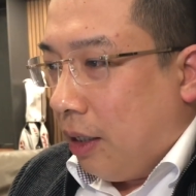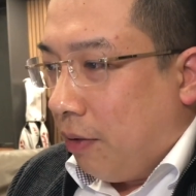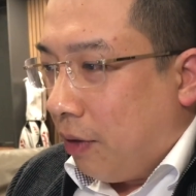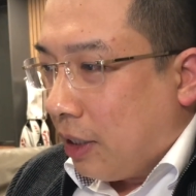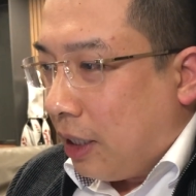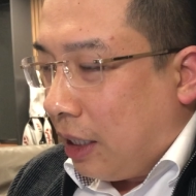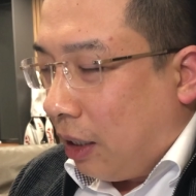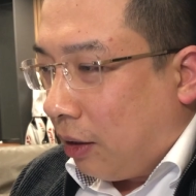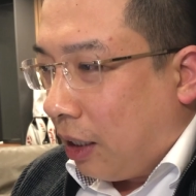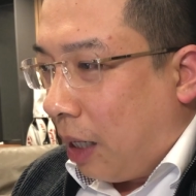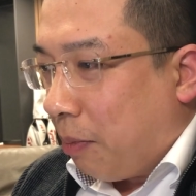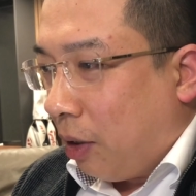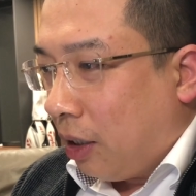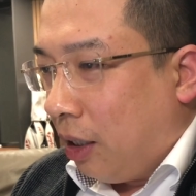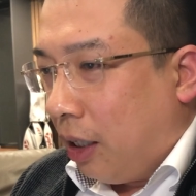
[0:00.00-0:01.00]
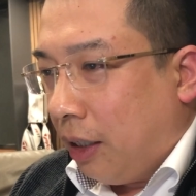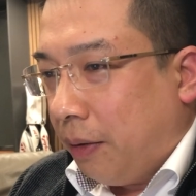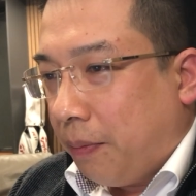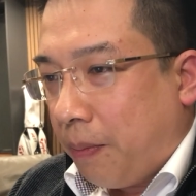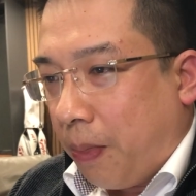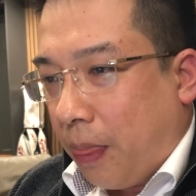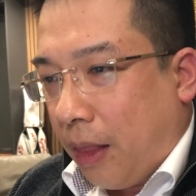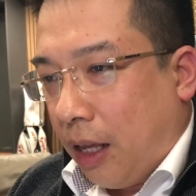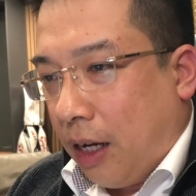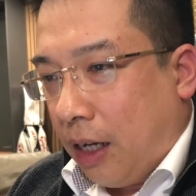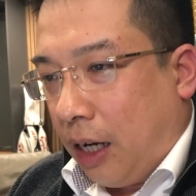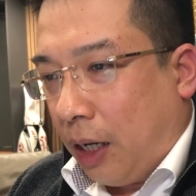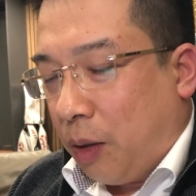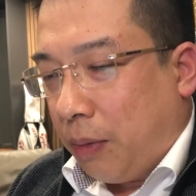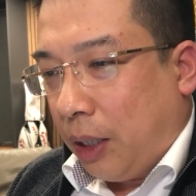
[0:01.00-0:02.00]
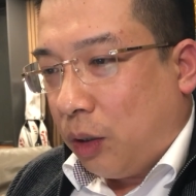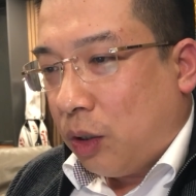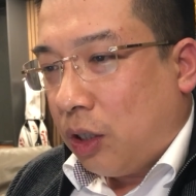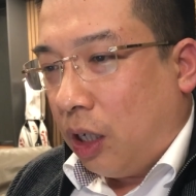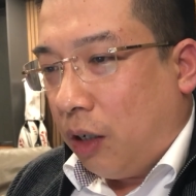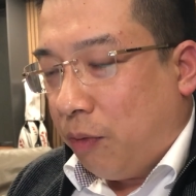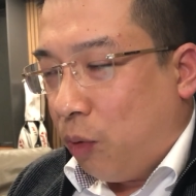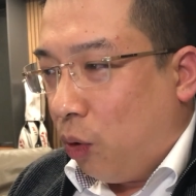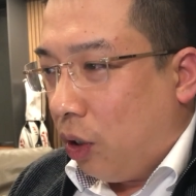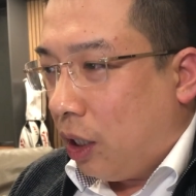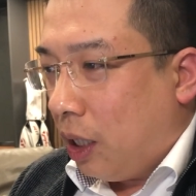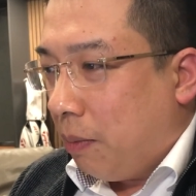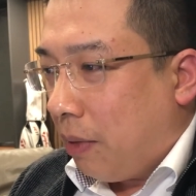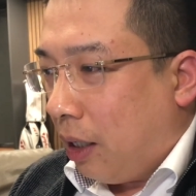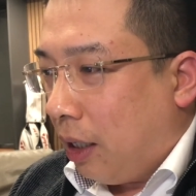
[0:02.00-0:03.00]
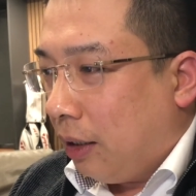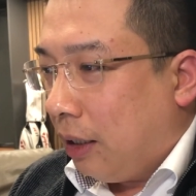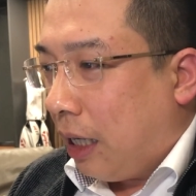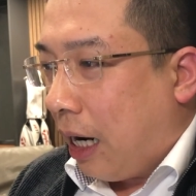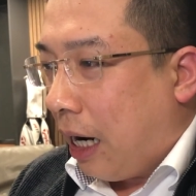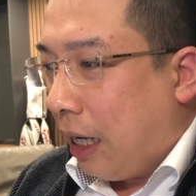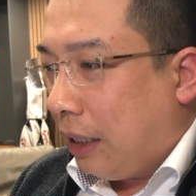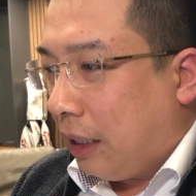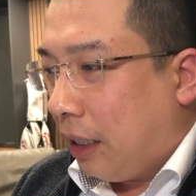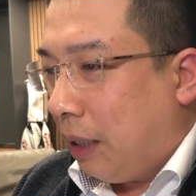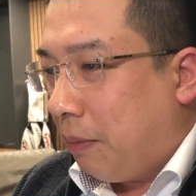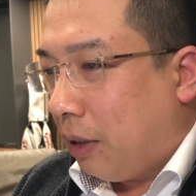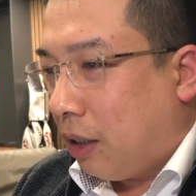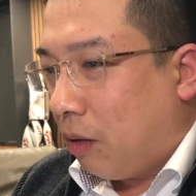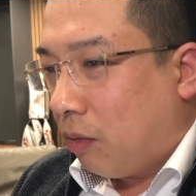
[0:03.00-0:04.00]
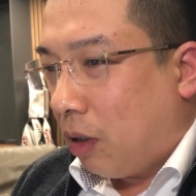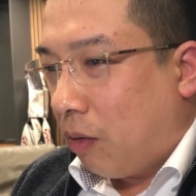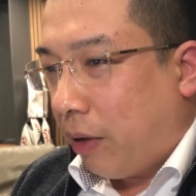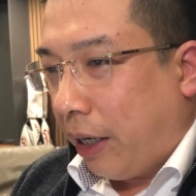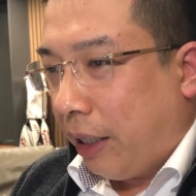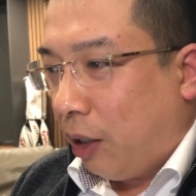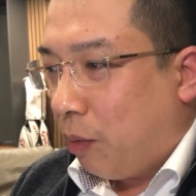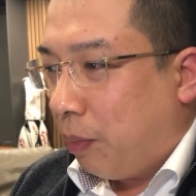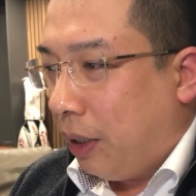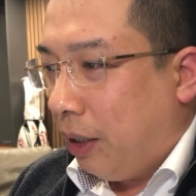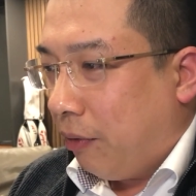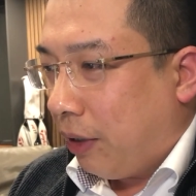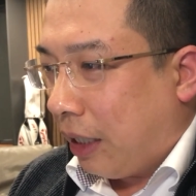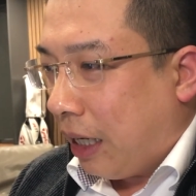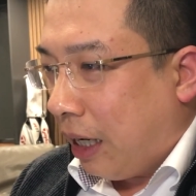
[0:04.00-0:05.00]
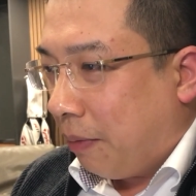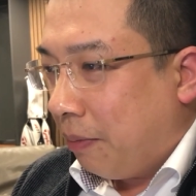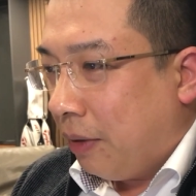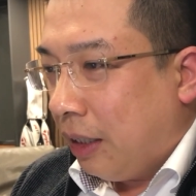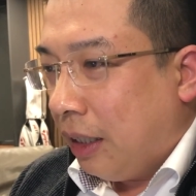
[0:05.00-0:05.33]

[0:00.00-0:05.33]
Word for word: vâng xin chào tất cả mọi người ờ, ngày hôm nay tôi rất là vui khi mà lần thứ hai được đến với cộng đồng NLP Việt Nam